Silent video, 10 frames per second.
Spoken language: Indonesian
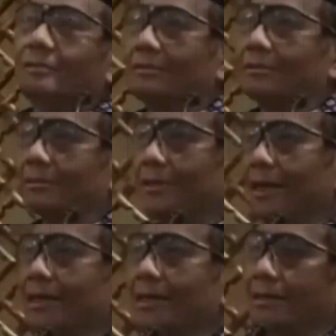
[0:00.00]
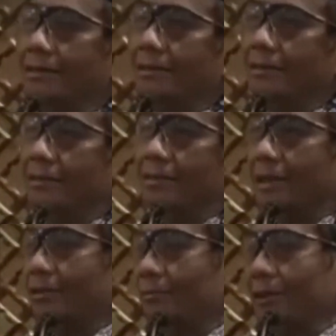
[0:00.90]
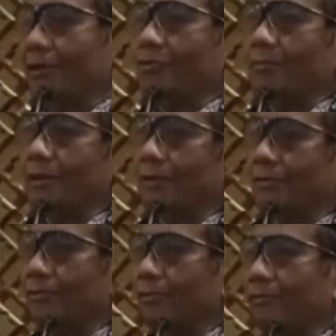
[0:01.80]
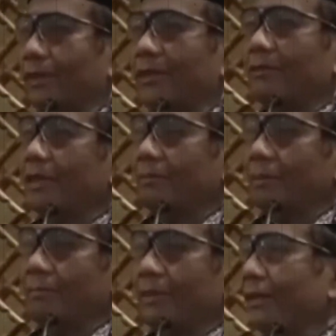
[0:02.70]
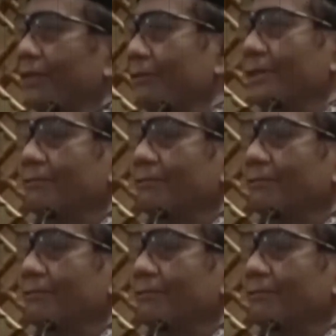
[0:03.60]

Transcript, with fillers: saudara, kalau menyangkut-menyangkut hukum fikih itu yang memberi fatwa itu